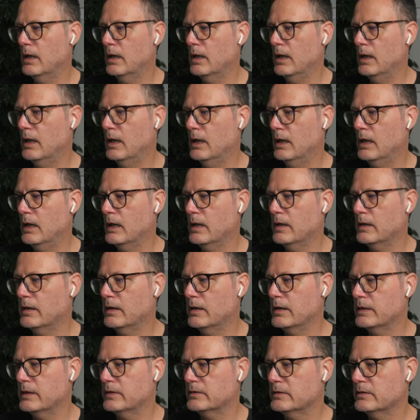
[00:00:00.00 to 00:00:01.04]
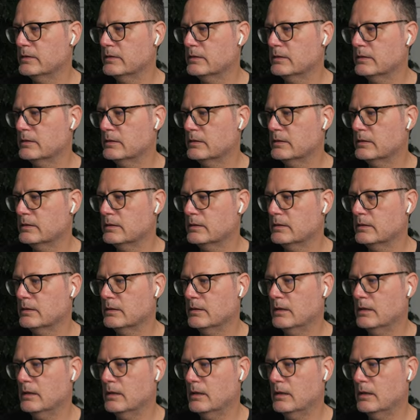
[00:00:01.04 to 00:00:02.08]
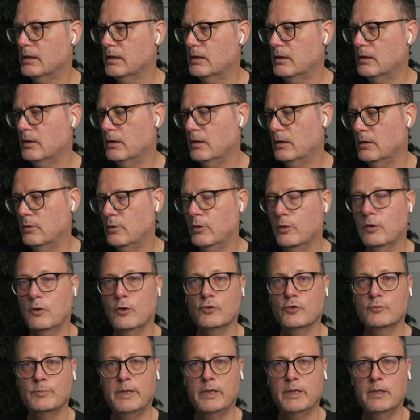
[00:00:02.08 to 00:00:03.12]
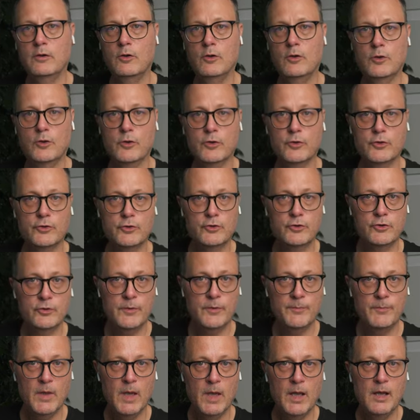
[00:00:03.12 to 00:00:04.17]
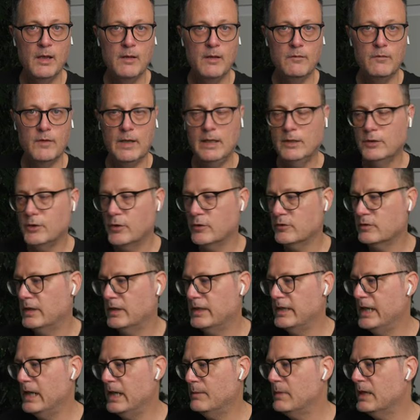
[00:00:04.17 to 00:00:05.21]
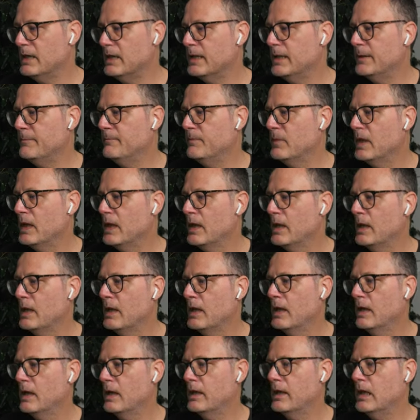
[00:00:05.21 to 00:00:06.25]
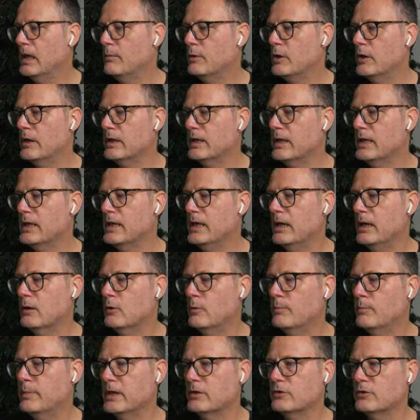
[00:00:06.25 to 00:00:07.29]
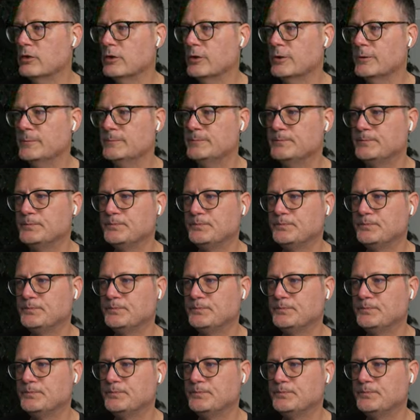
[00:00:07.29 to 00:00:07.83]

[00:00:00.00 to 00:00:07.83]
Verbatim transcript: las eh, los, filtros de dinámica y abro aquí el compresor.